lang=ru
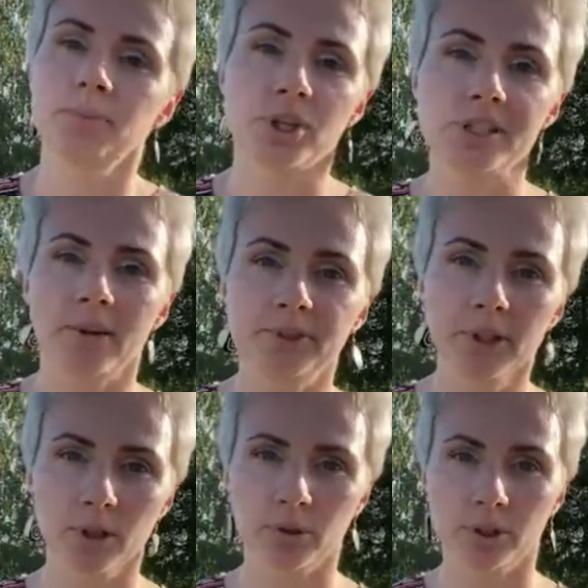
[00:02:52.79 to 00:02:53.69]
тем частям
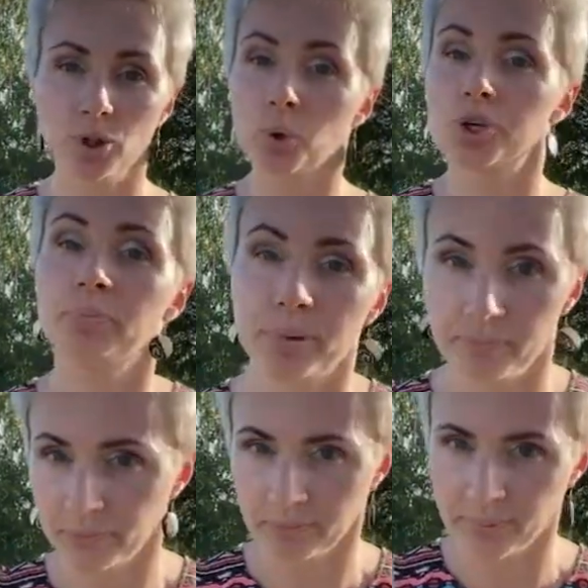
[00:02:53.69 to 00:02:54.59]
тела, которые ты не очень
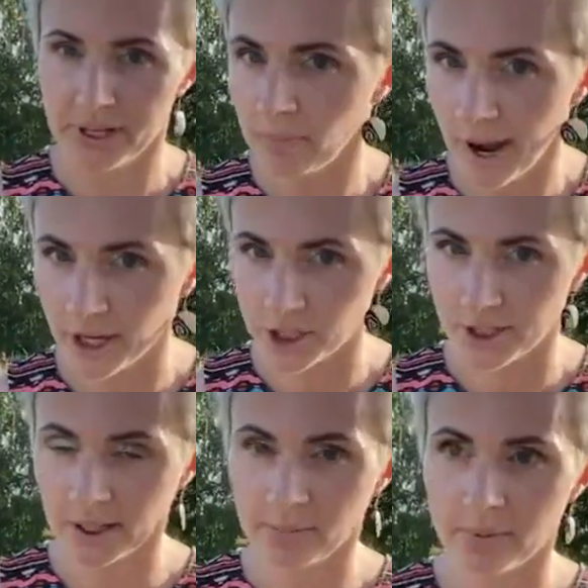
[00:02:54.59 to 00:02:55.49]
там принимаешь,
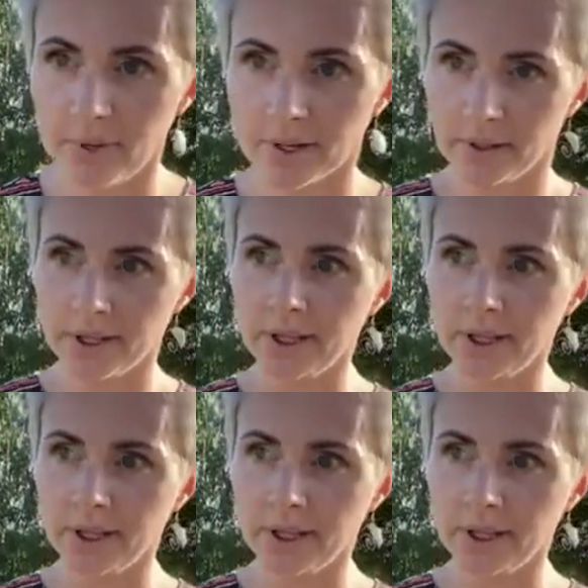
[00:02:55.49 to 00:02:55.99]
да, например.